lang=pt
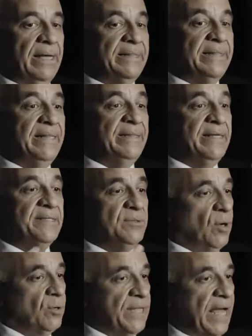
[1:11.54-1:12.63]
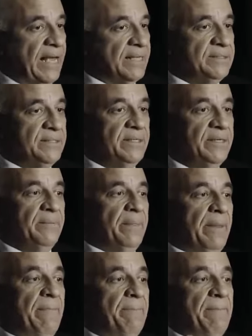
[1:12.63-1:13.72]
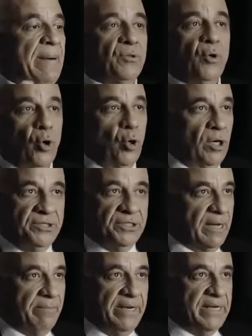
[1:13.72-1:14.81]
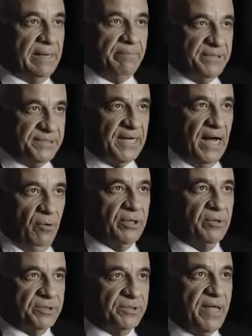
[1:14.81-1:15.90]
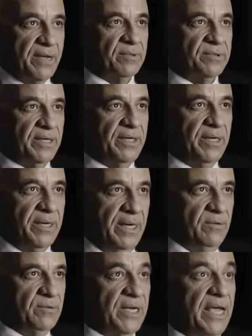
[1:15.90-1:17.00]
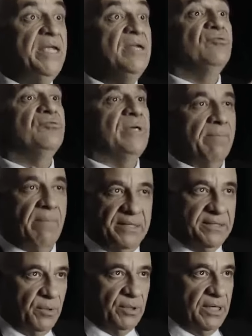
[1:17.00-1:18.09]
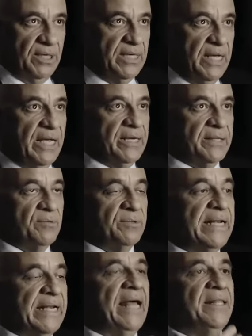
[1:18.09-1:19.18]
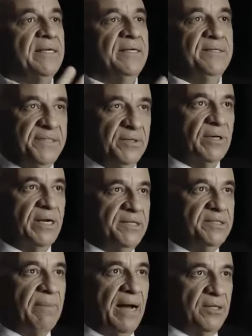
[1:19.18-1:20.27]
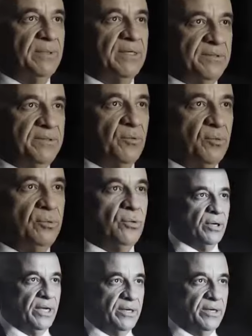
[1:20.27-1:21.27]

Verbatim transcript: a desigualdade patologicamente abissal que nós temos aqui. Né? É isso que é mais importante. Quer dizer, não tem nada que singularize mais o Brasil do que